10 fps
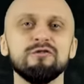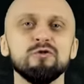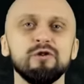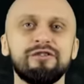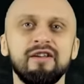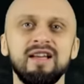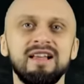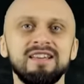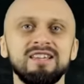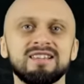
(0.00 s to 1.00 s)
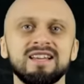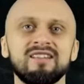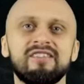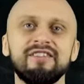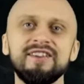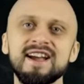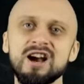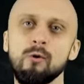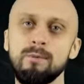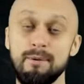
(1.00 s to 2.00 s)
wóz i ten
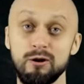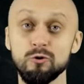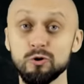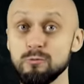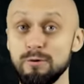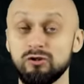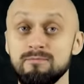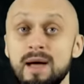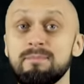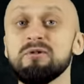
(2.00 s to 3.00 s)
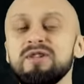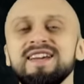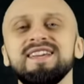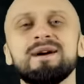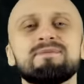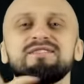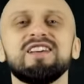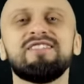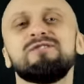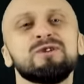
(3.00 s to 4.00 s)
zjechał po pagórku, po czym na pełnej i
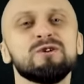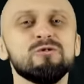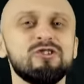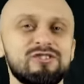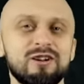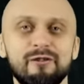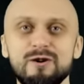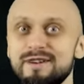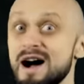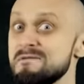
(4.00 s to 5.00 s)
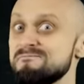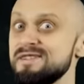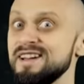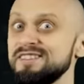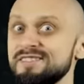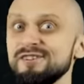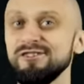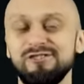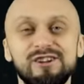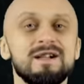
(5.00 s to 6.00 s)
naprawdę chcę tutaj użyć tego słowa
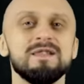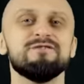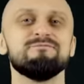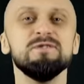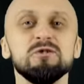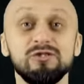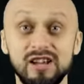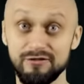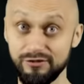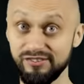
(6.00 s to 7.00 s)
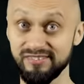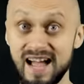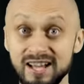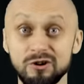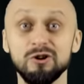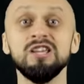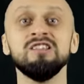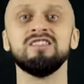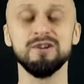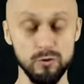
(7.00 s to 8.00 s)
prędkości, wbił się w stado
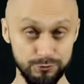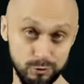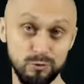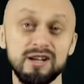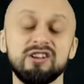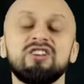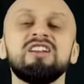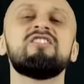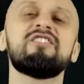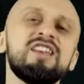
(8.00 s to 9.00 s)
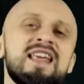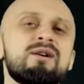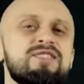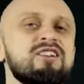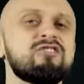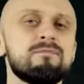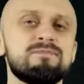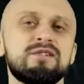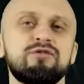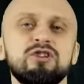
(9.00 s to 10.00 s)
indyków, których część zginęła. Także
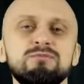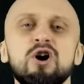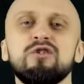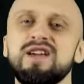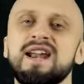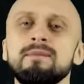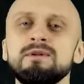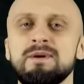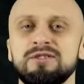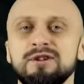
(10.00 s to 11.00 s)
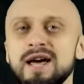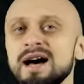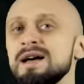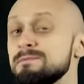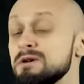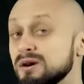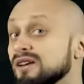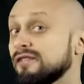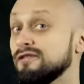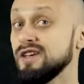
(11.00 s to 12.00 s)
pierwszymi ofiarami Patona
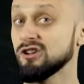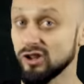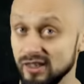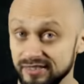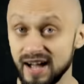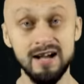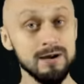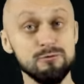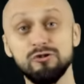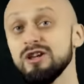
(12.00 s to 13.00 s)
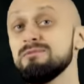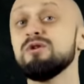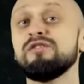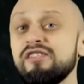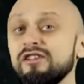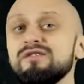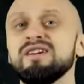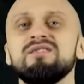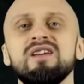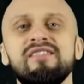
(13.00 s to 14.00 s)
były zwierzęta, później było
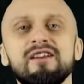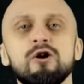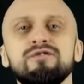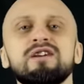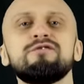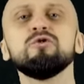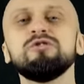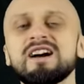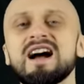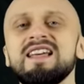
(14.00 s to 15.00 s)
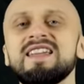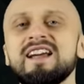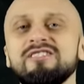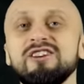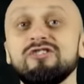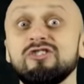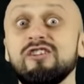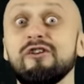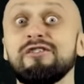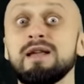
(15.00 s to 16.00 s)
zdecydowanie więcej ofiar w ludziach, ale na razie jeszcze
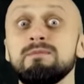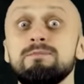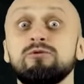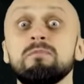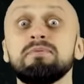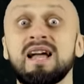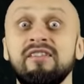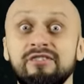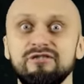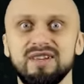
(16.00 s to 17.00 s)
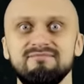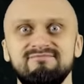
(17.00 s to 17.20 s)
zostańmy przy ptactwie.